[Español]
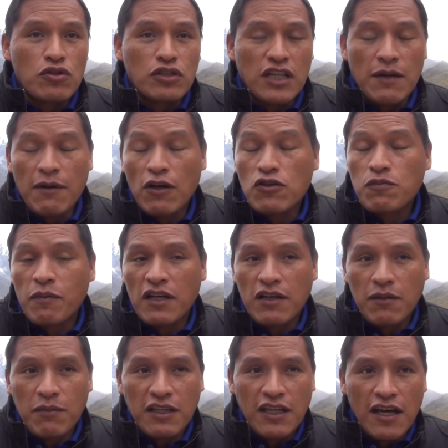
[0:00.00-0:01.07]
trabajos
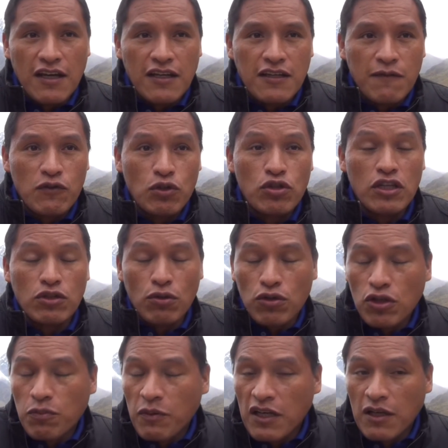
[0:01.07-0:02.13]
preliminares, los
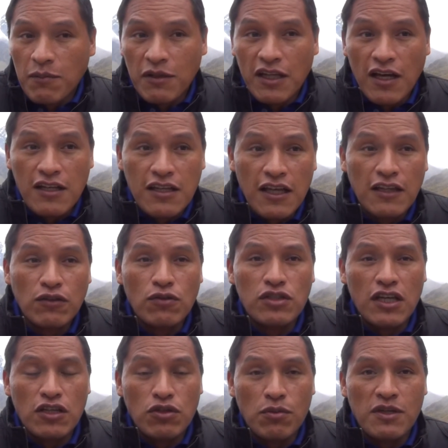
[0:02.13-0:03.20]
estudios preliminares,
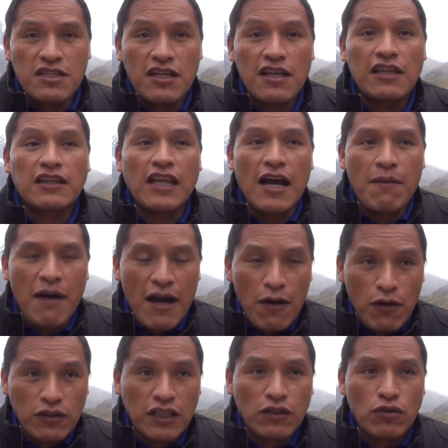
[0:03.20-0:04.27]
entonces esto va a ser el
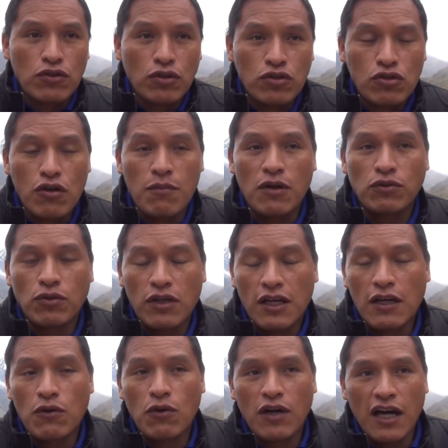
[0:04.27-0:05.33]
trabajo de nosotros como
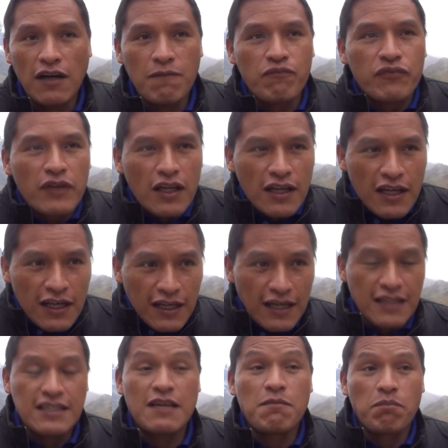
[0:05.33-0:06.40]
autoridad local
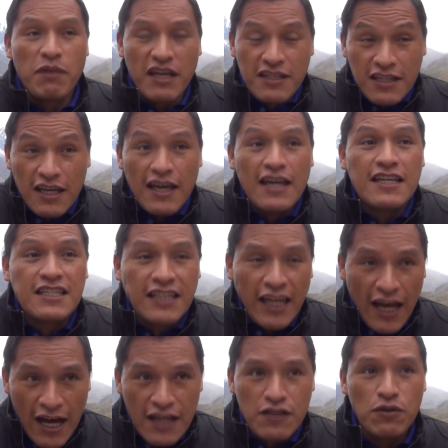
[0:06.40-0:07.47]
que se empiece
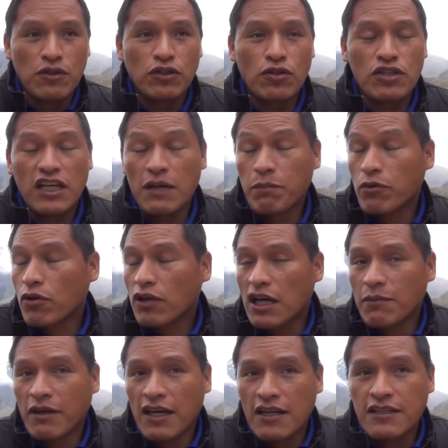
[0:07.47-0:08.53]
este año, entonces que
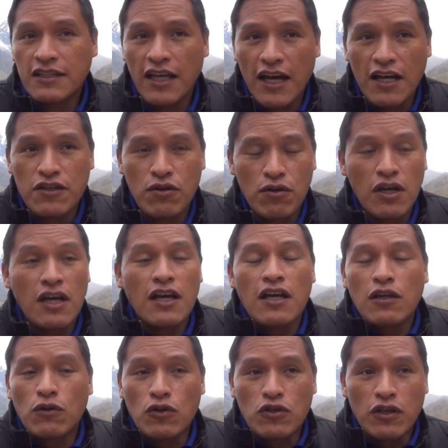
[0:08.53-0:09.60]
programen este año
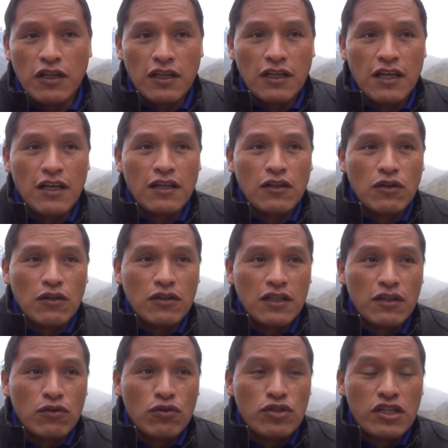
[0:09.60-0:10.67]
los,
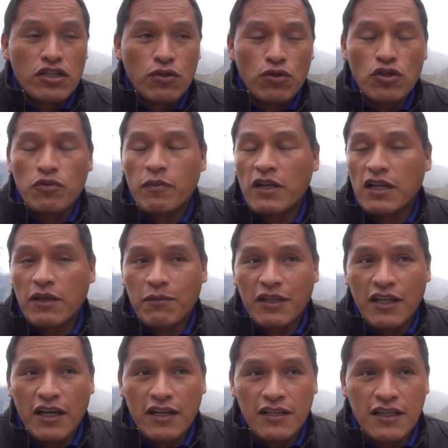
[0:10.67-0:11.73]
eh, estudios
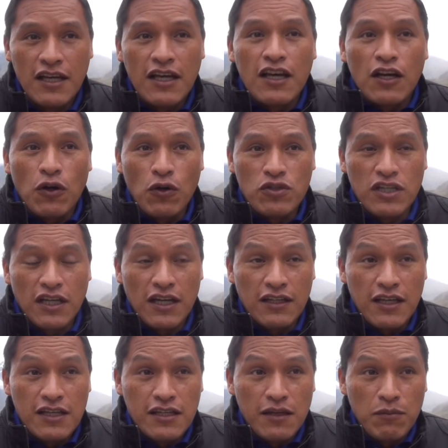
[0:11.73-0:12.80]
preliminares, cosa
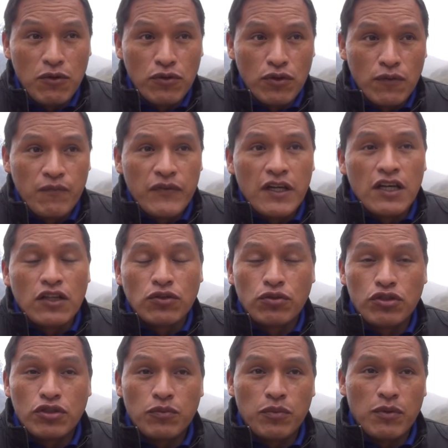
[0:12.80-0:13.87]
que de ese modo
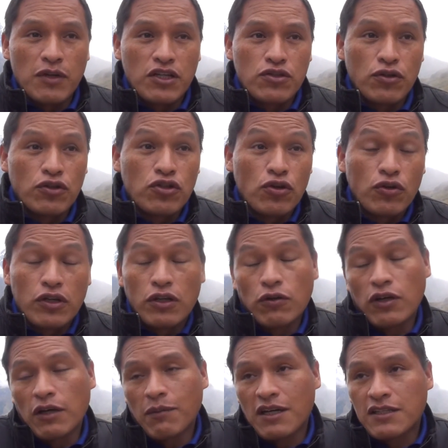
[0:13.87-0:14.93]
nuestra población yo
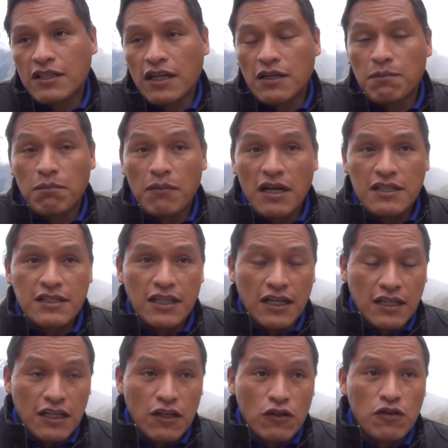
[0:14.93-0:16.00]
creo que va a estar más
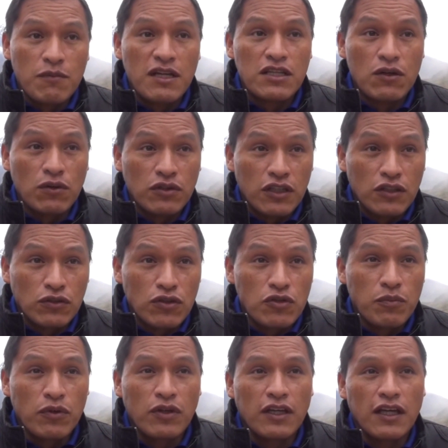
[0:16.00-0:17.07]
tranquilo y más
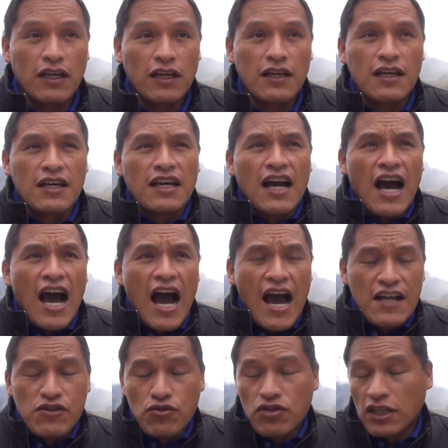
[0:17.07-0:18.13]
contentos porque
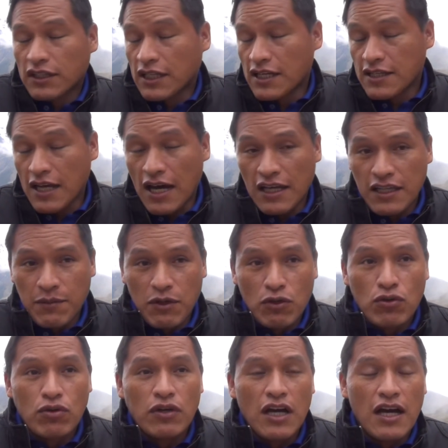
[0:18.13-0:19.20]
años atrás ha
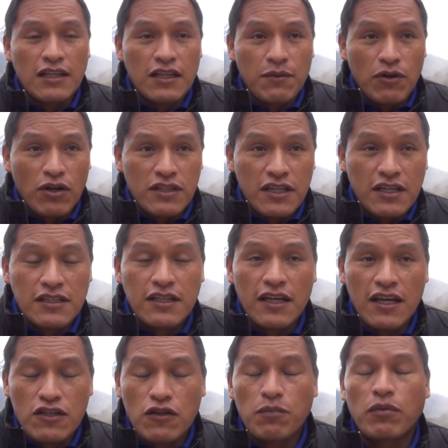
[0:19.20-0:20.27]
debió ha
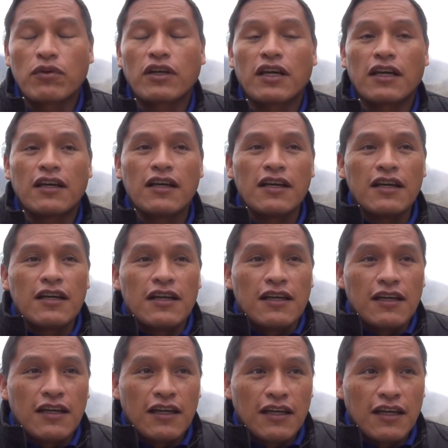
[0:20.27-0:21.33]
hacerse eso, porque
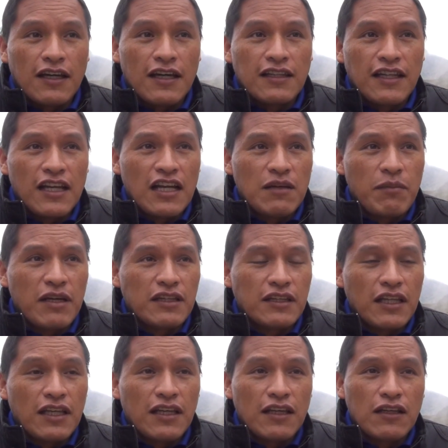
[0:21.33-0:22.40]
eh,
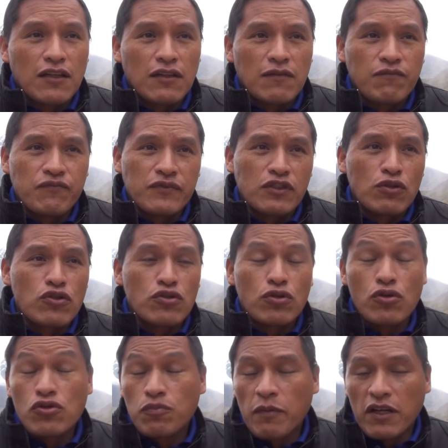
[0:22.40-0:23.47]
generalmente los
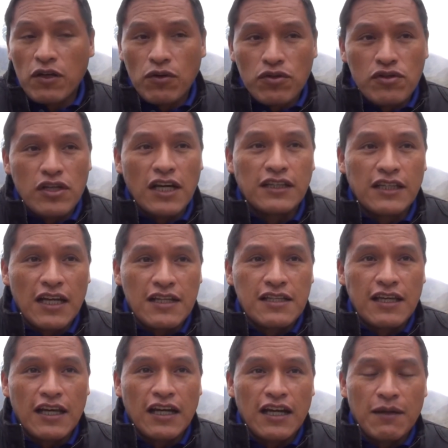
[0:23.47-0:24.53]
dos periodos
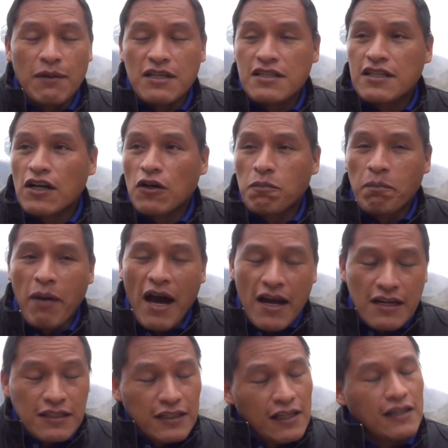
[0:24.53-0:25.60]
atrás que han avanzado
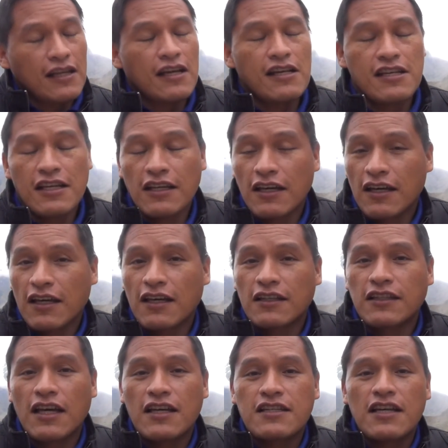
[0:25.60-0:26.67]
parte de
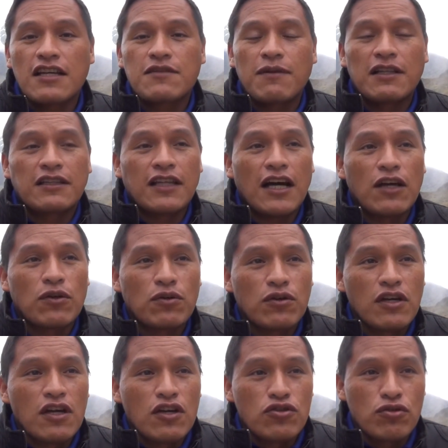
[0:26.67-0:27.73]
ese, de ese asfaltado
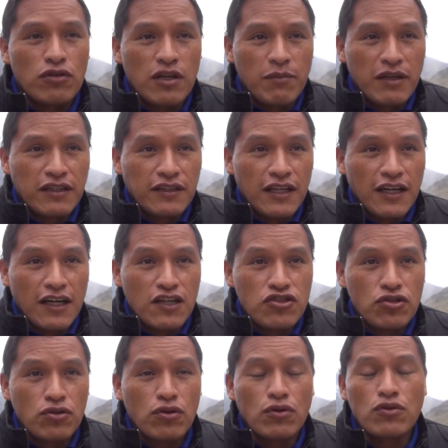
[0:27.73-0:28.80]
solamente han
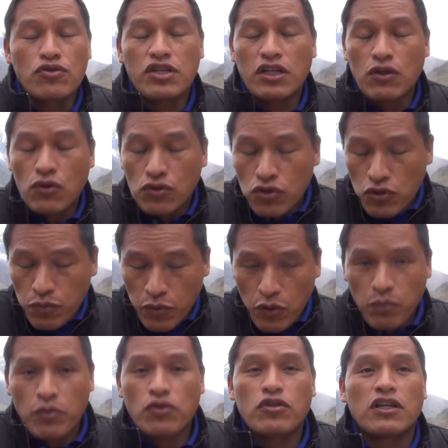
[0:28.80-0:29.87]
hecho con los recursos
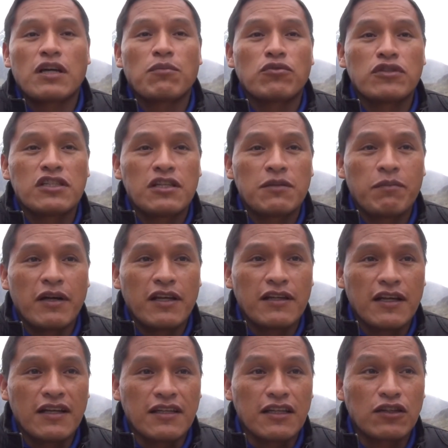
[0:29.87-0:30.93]
propios de la
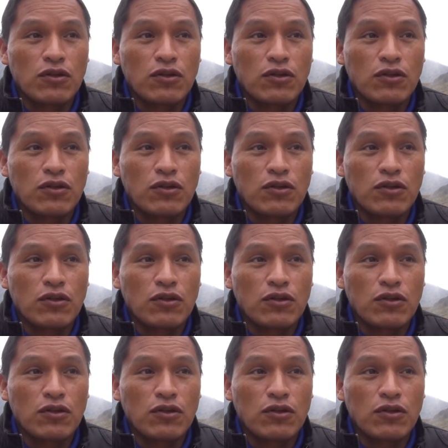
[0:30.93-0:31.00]
municipalidad.